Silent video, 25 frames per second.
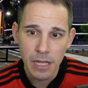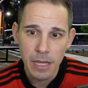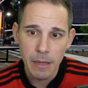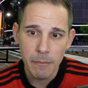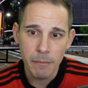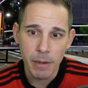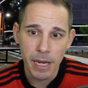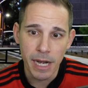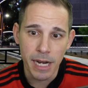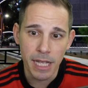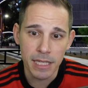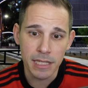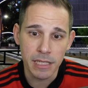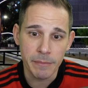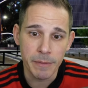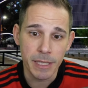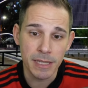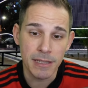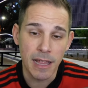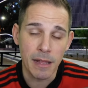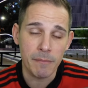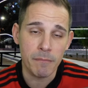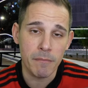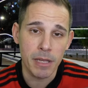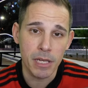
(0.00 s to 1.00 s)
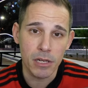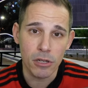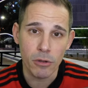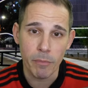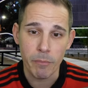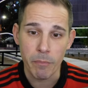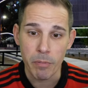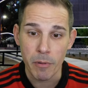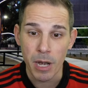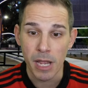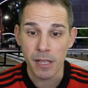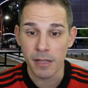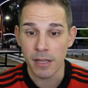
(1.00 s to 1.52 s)
para que te metan menos,
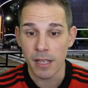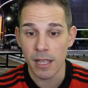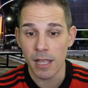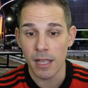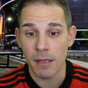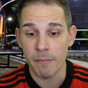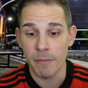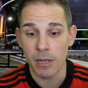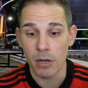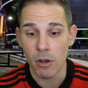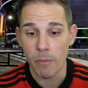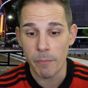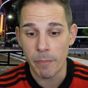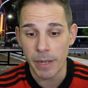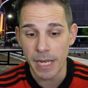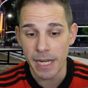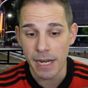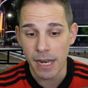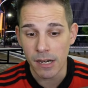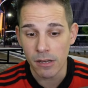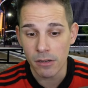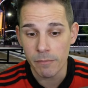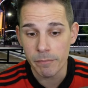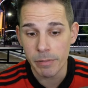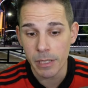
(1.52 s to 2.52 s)
eh, menos pena, ¿no?